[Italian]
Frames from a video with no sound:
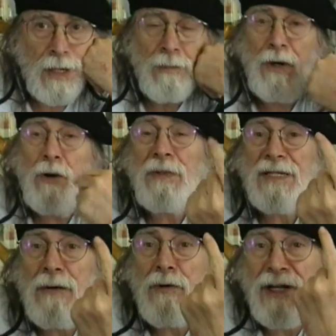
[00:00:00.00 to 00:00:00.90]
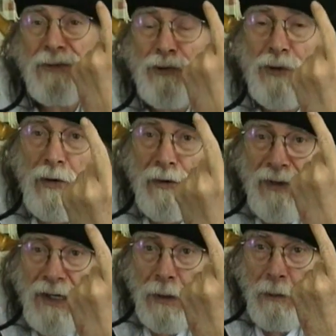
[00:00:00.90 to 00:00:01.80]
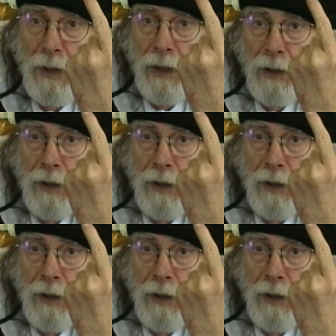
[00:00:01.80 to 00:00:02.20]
Però io pensavo che era un solo film,